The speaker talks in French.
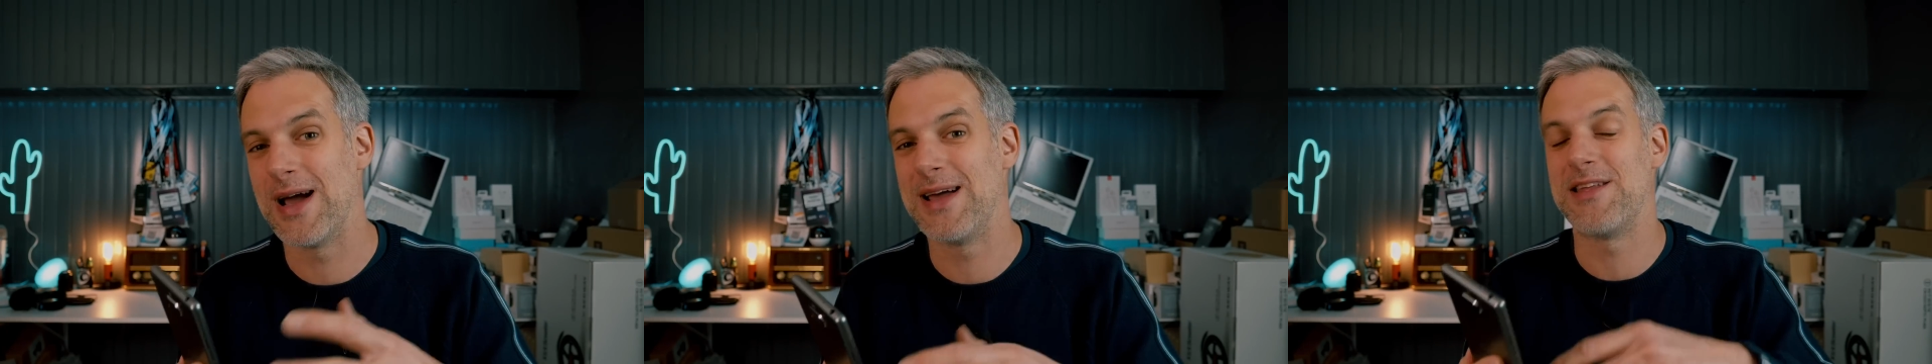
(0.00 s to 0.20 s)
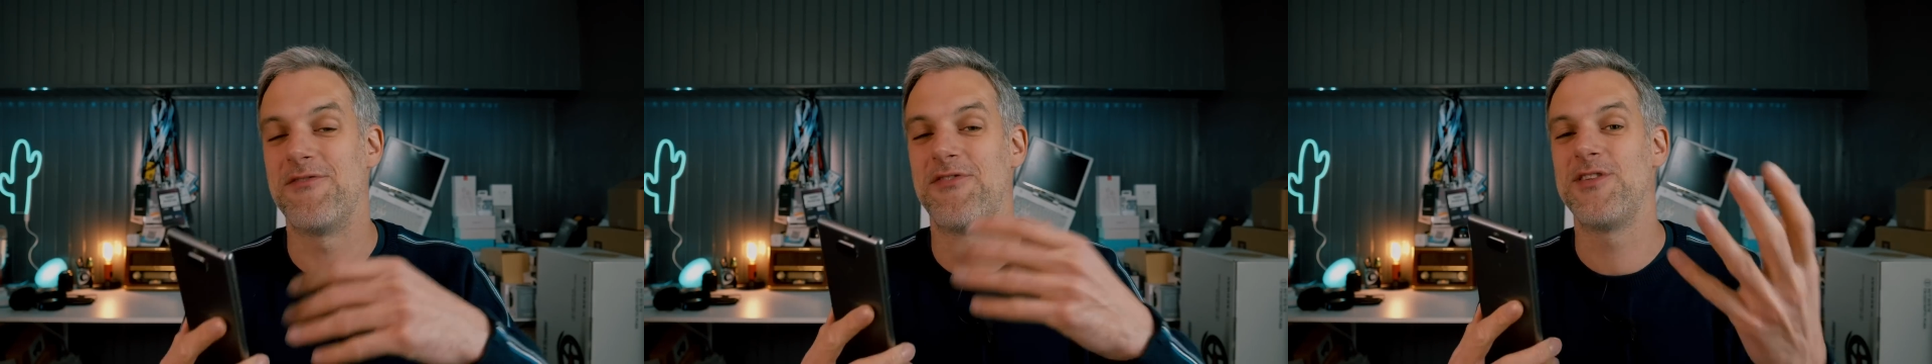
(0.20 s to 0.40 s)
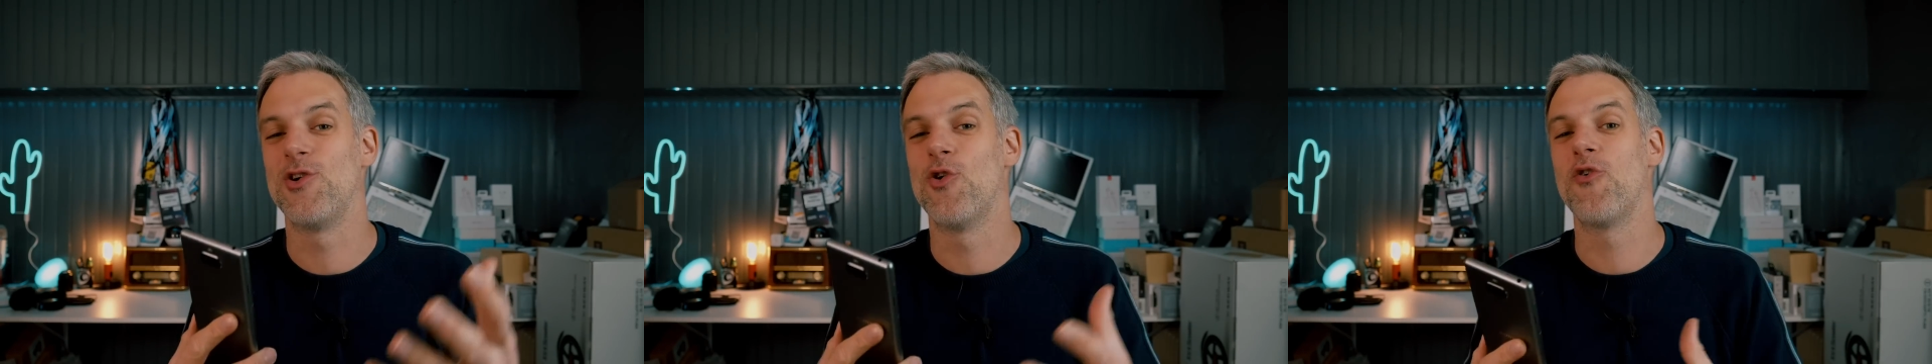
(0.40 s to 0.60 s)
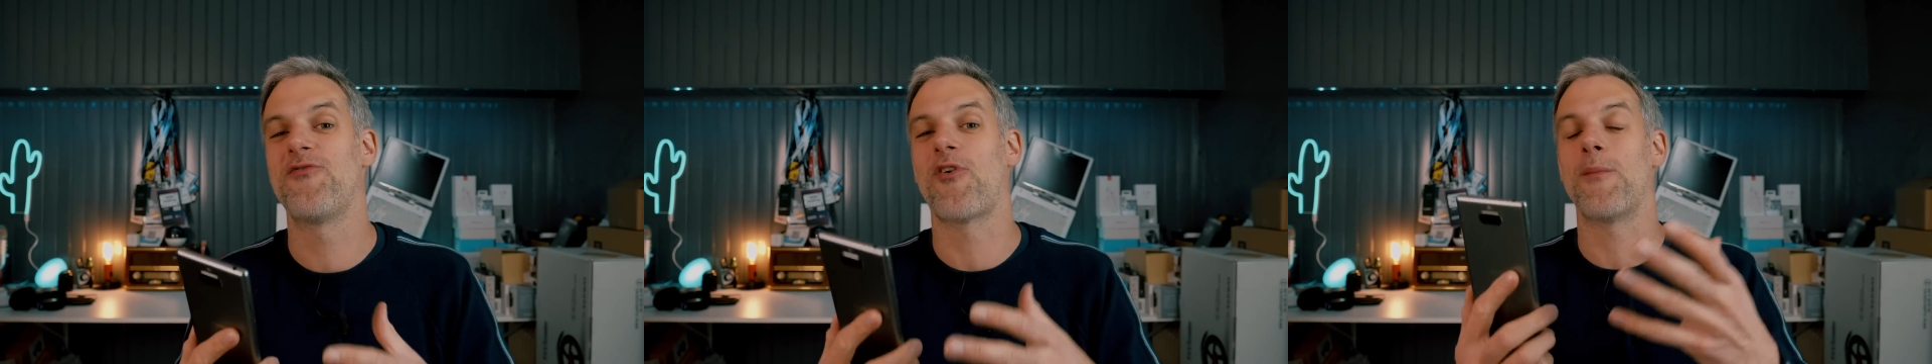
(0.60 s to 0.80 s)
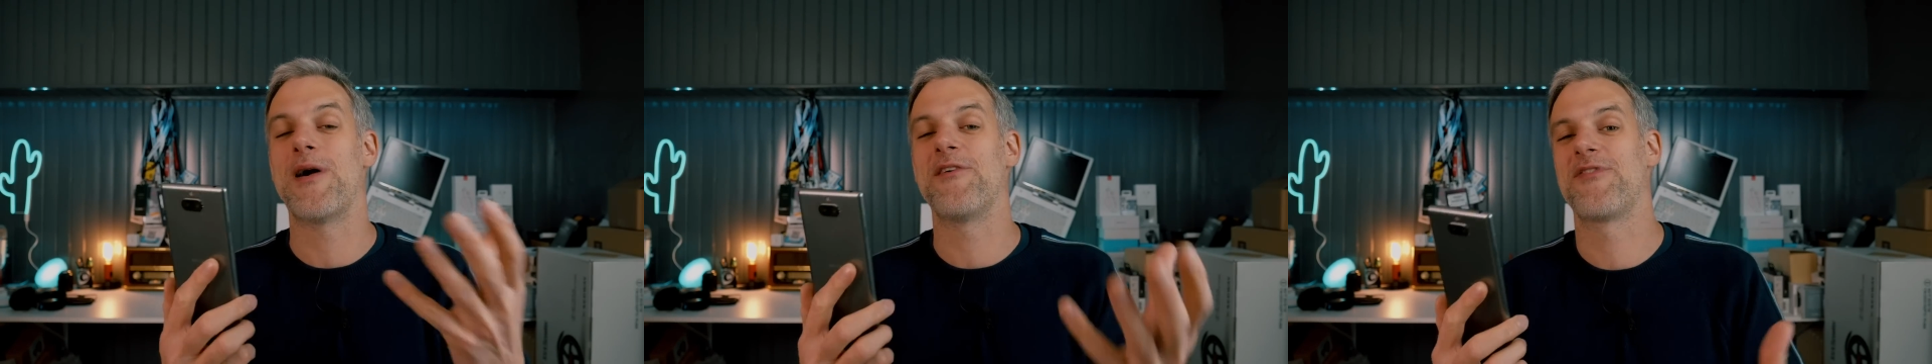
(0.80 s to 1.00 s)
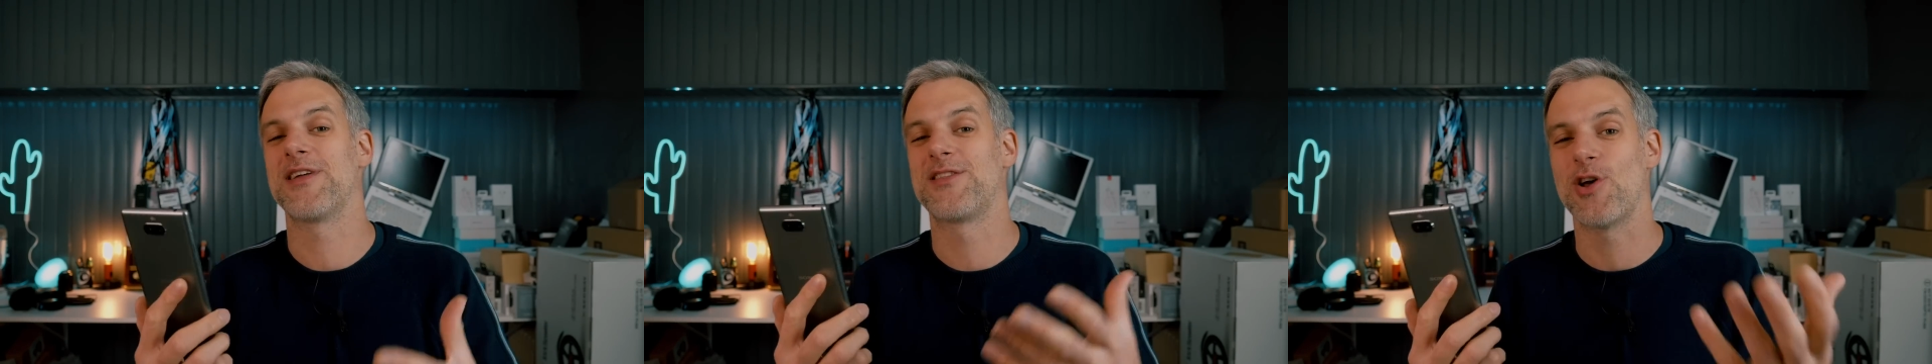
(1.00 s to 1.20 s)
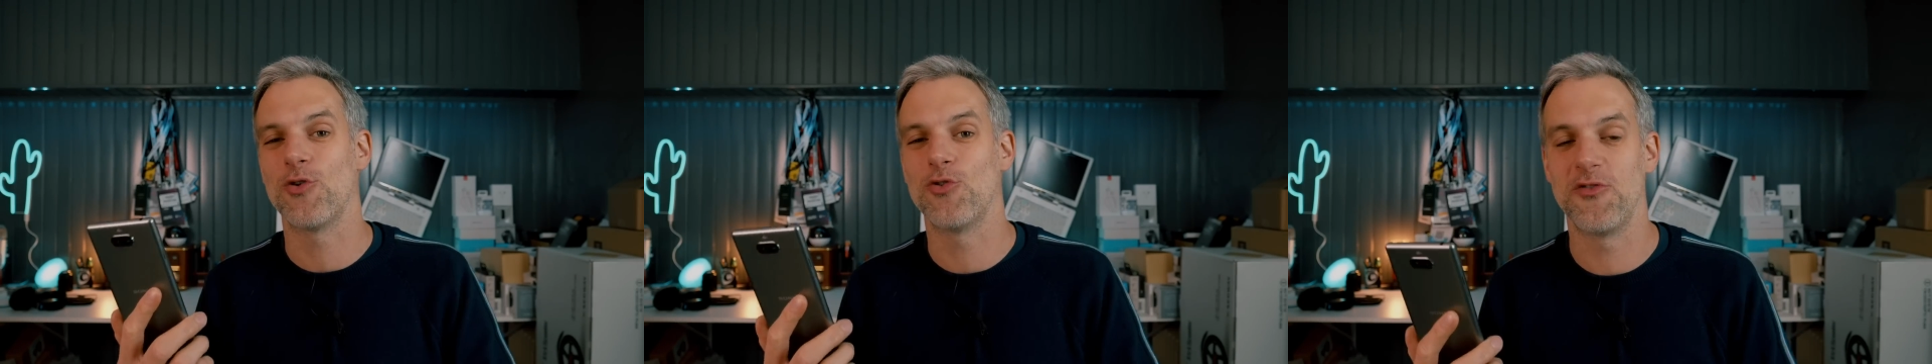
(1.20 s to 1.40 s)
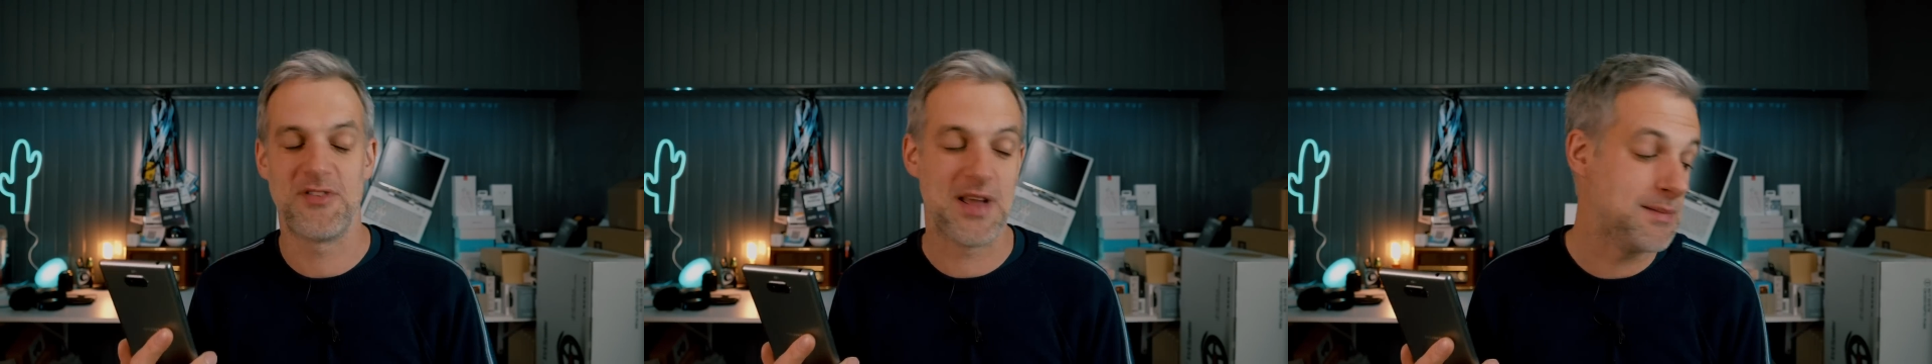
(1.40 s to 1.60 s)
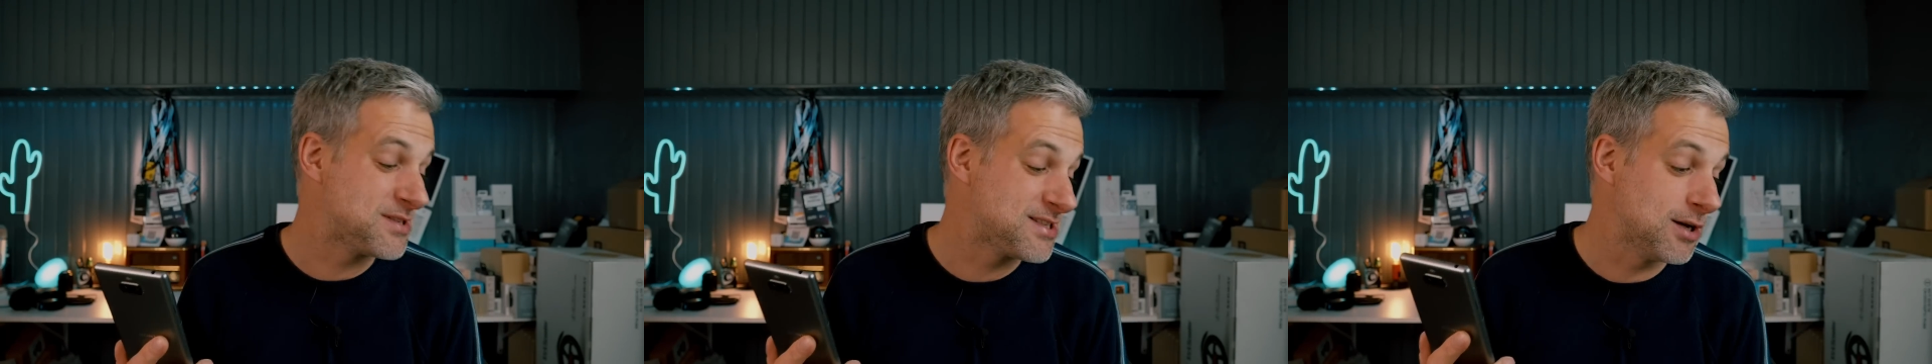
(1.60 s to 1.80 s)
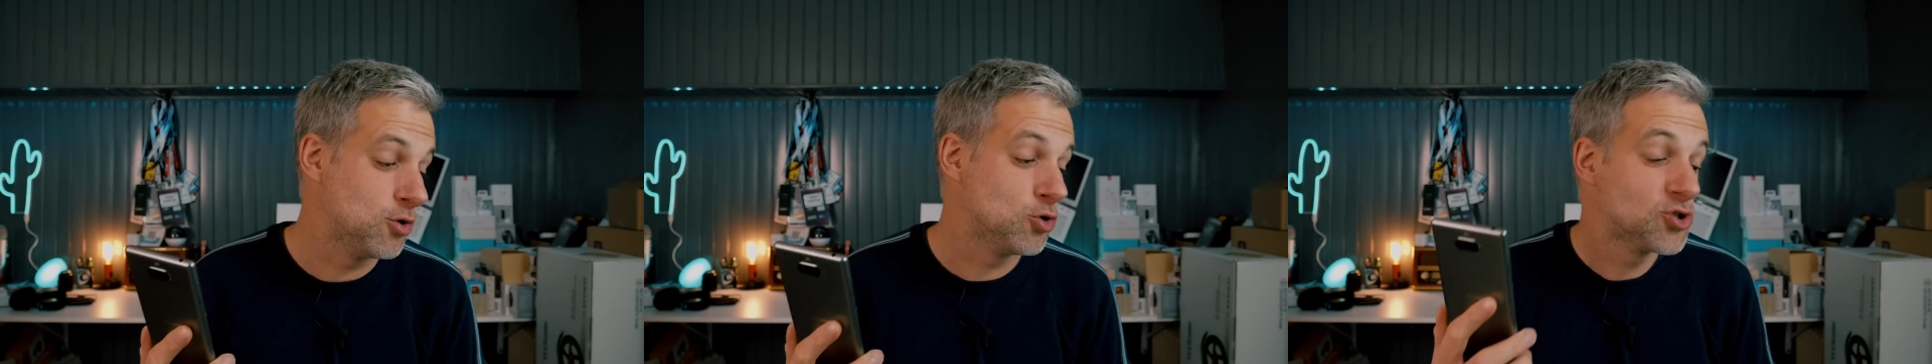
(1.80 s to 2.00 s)
et des vidéos format 21 e
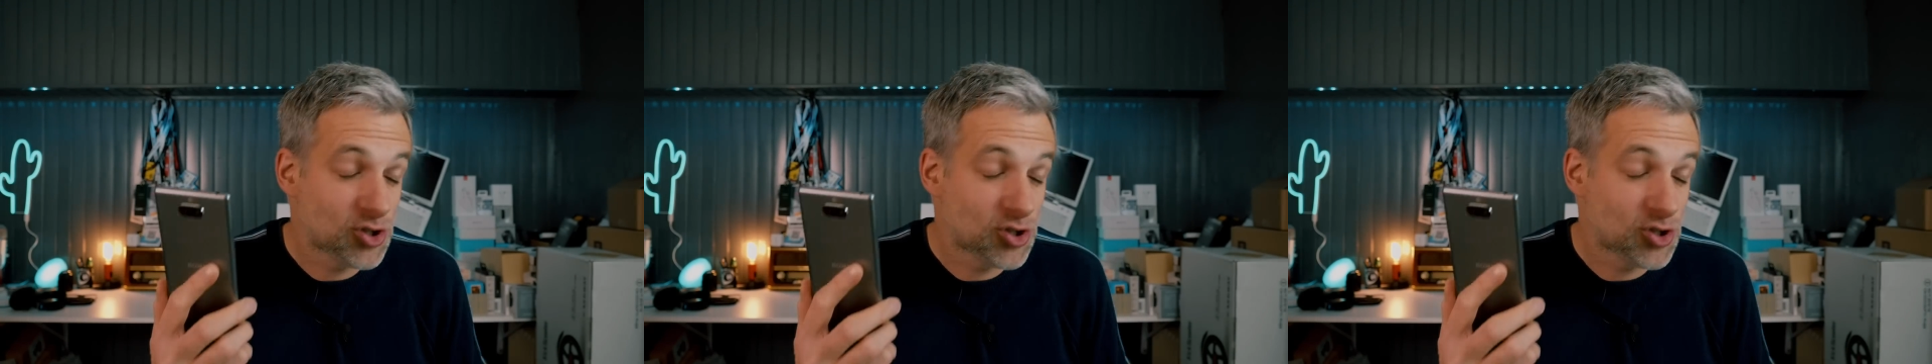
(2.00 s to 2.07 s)
C'est le